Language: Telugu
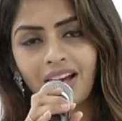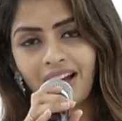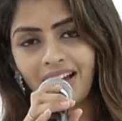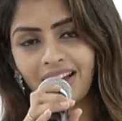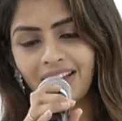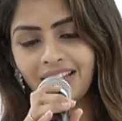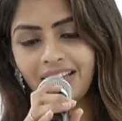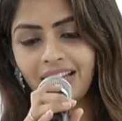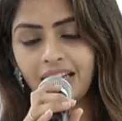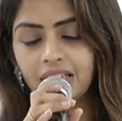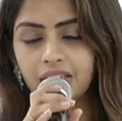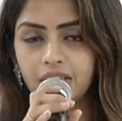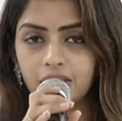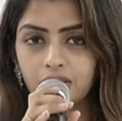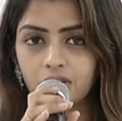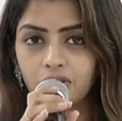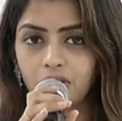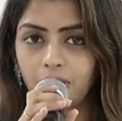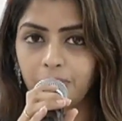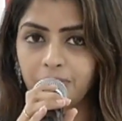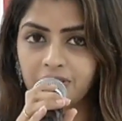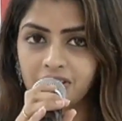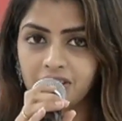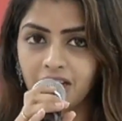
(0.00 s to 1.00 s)
హాయ్ అందరికీ
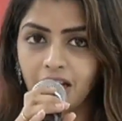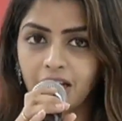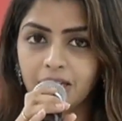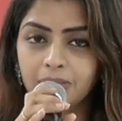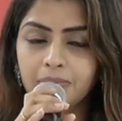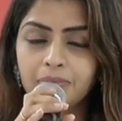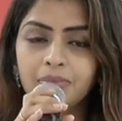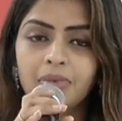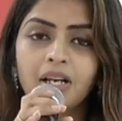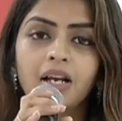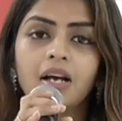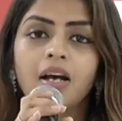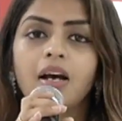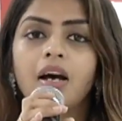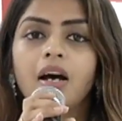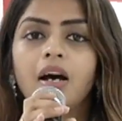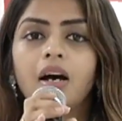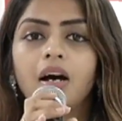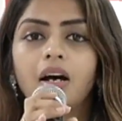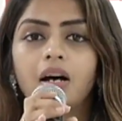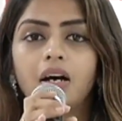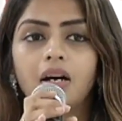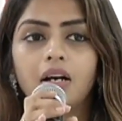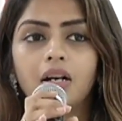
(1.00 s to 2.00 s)
నమస్కారం
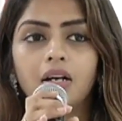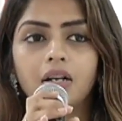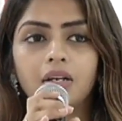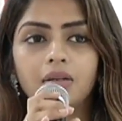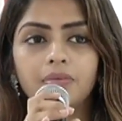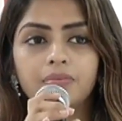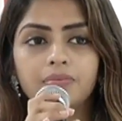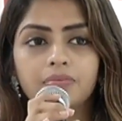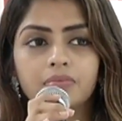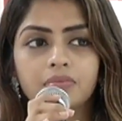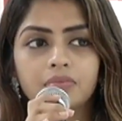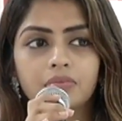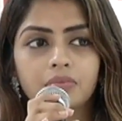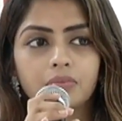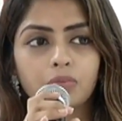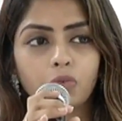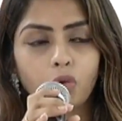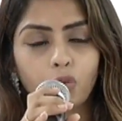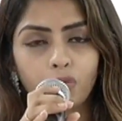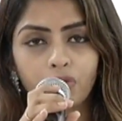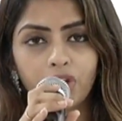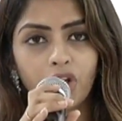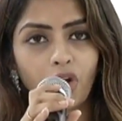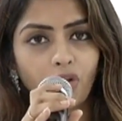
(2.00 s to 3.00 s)

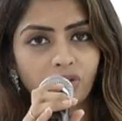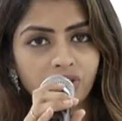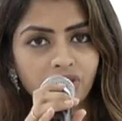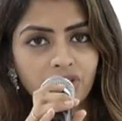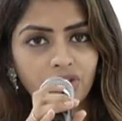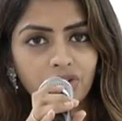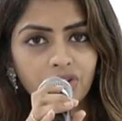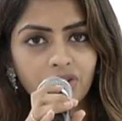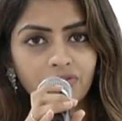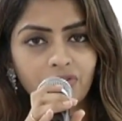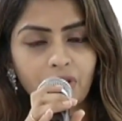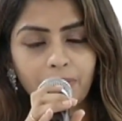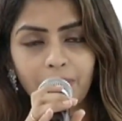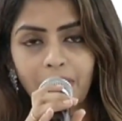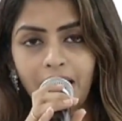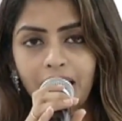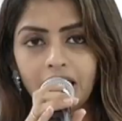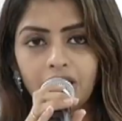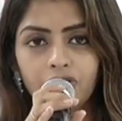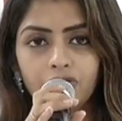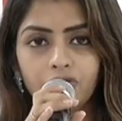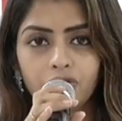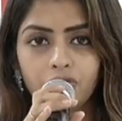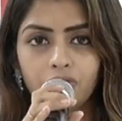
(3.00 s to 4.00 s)
మూవీ ఆక్సిజన్ వీఆర్
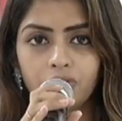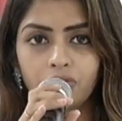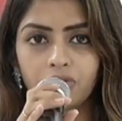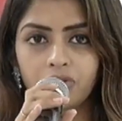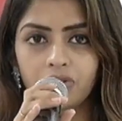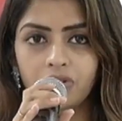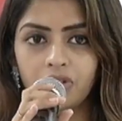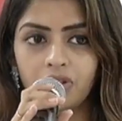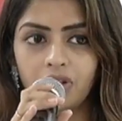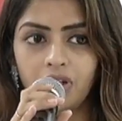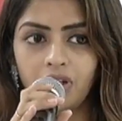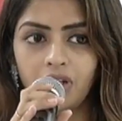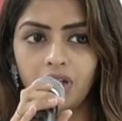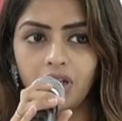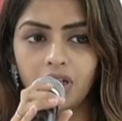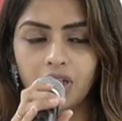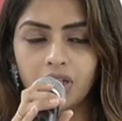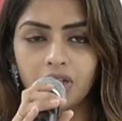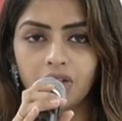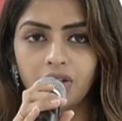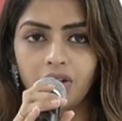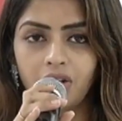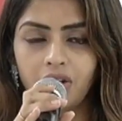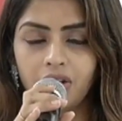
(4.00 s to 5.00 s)
ప్లానింగ్ ఫర్
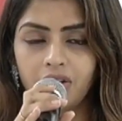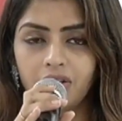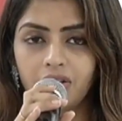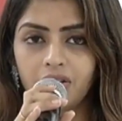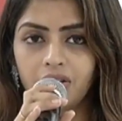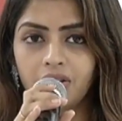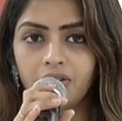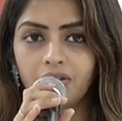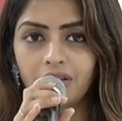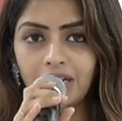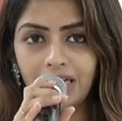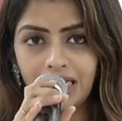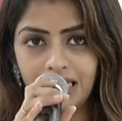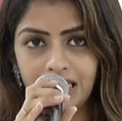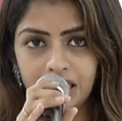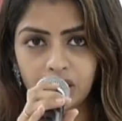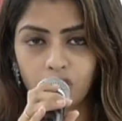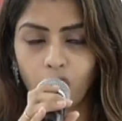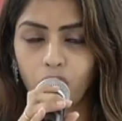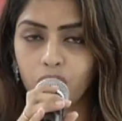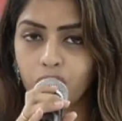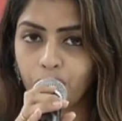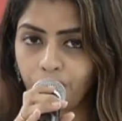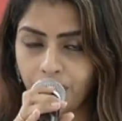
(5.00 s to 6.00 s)

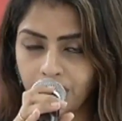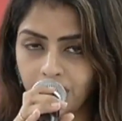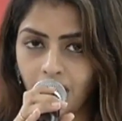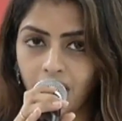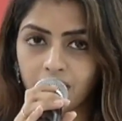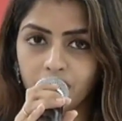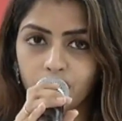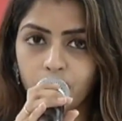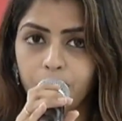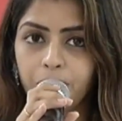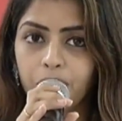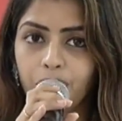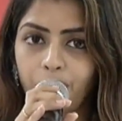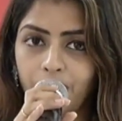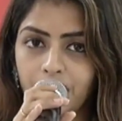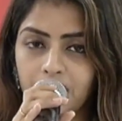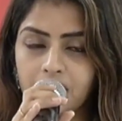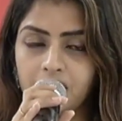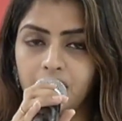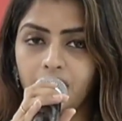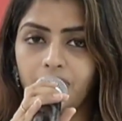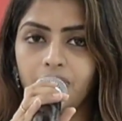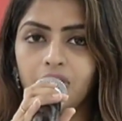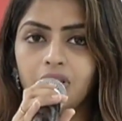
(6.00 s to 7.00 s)
రిలీజ్ ఆన్ ట్వంటీ అక్టోబర్
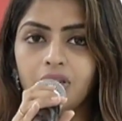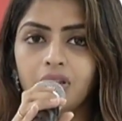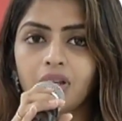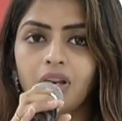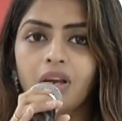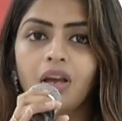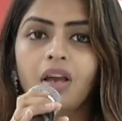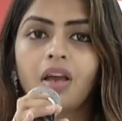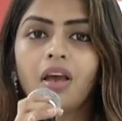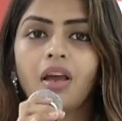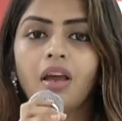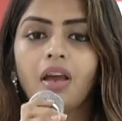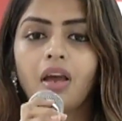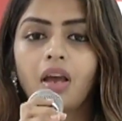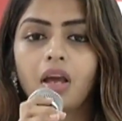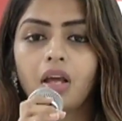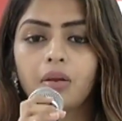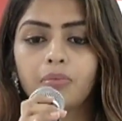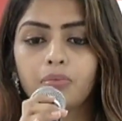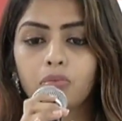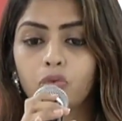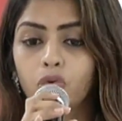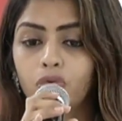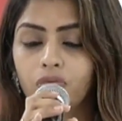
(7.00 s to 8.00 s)
ట్వంటీ సెవెంత్
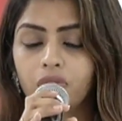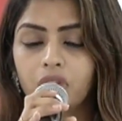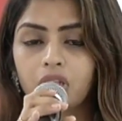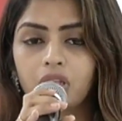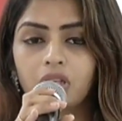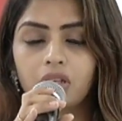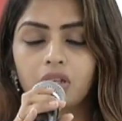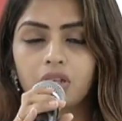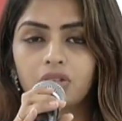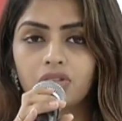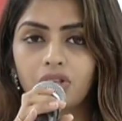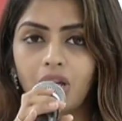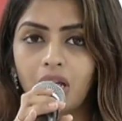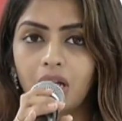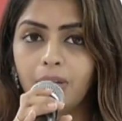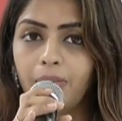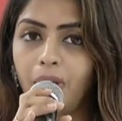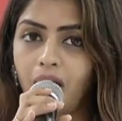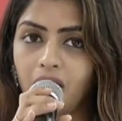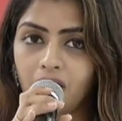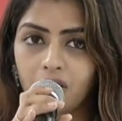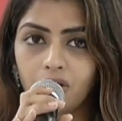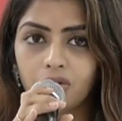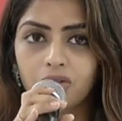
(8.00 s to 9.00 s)
అండ్ మూవీ చాలా
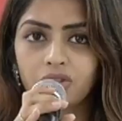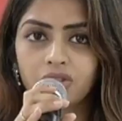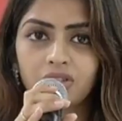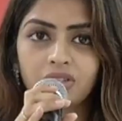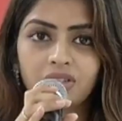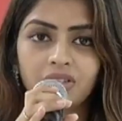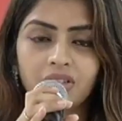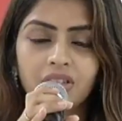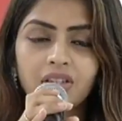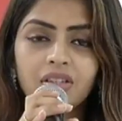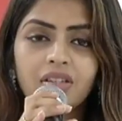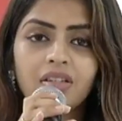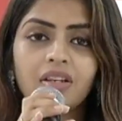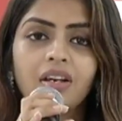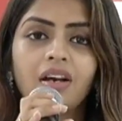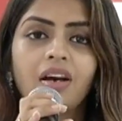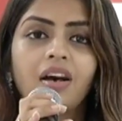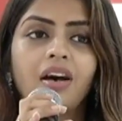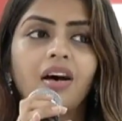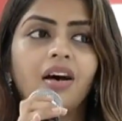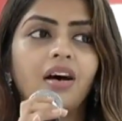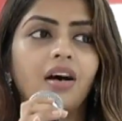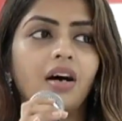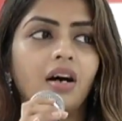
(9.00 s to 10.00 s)
బాగా వచ్చింది
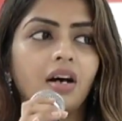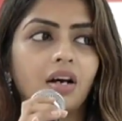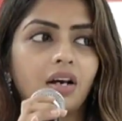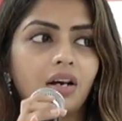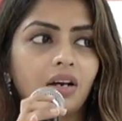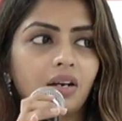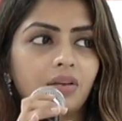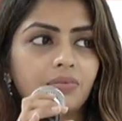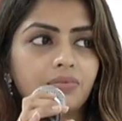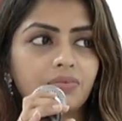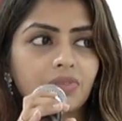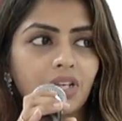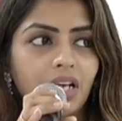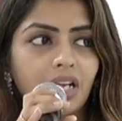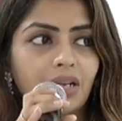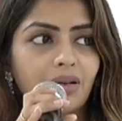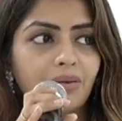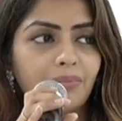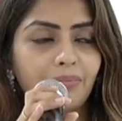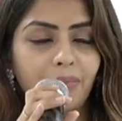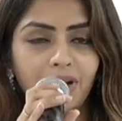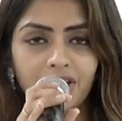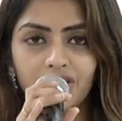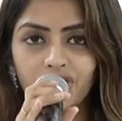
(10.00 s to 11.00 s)
uh, చాలా
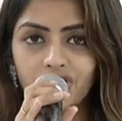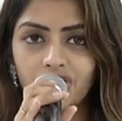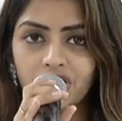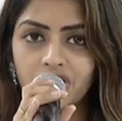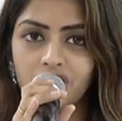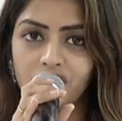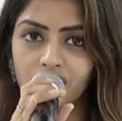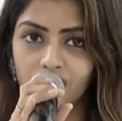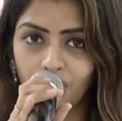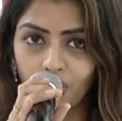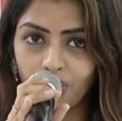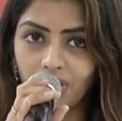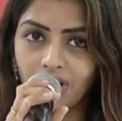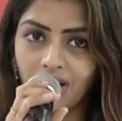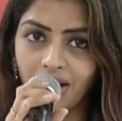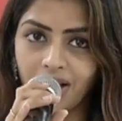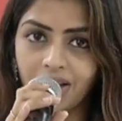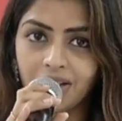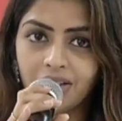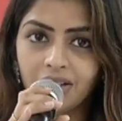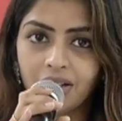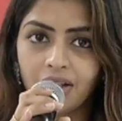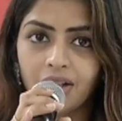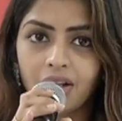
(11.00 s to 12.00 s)
మంచి స్టోరీ
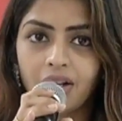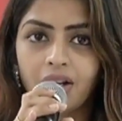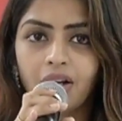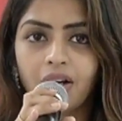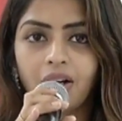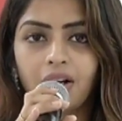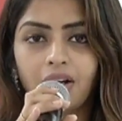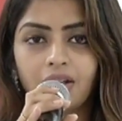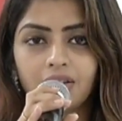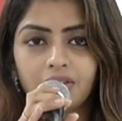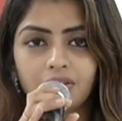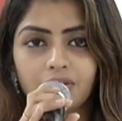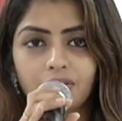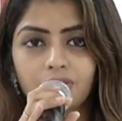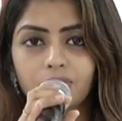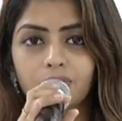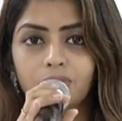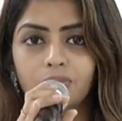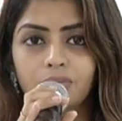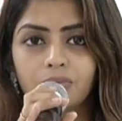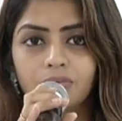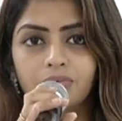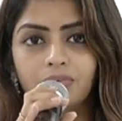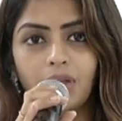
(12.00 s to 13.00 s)
లైన్ అందరూ
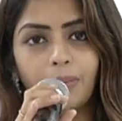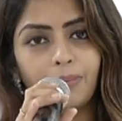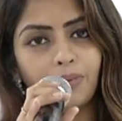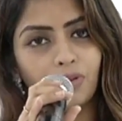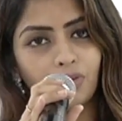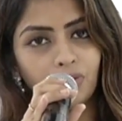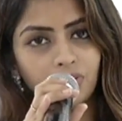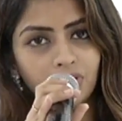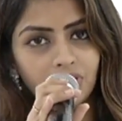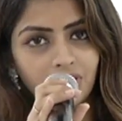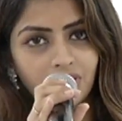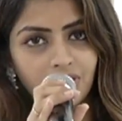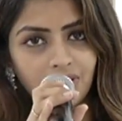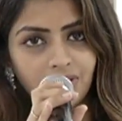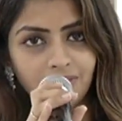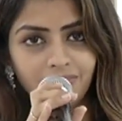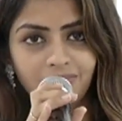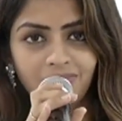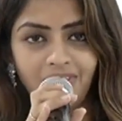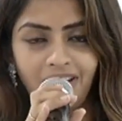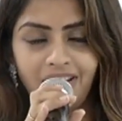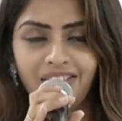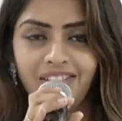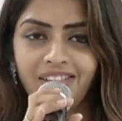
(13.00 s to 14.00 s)
తప్పకుండా
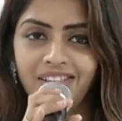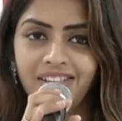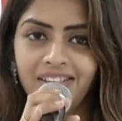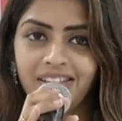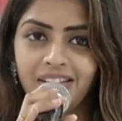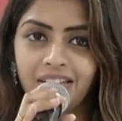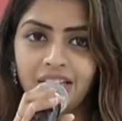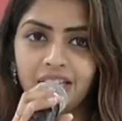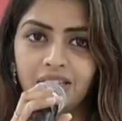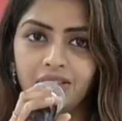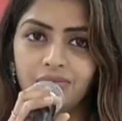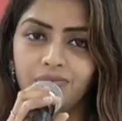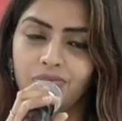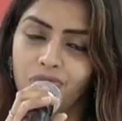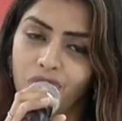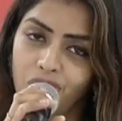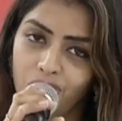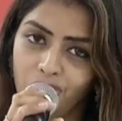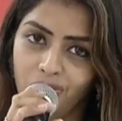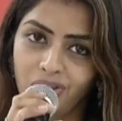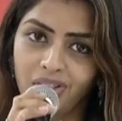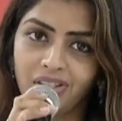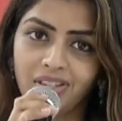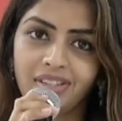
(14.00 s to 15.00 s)
థియేటర్ అండి
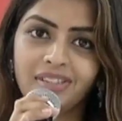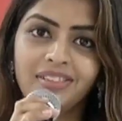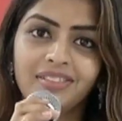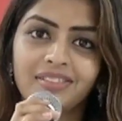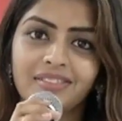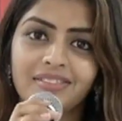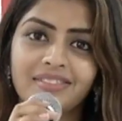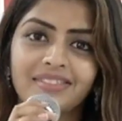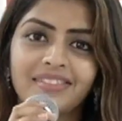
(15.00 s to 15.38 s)
చూడండి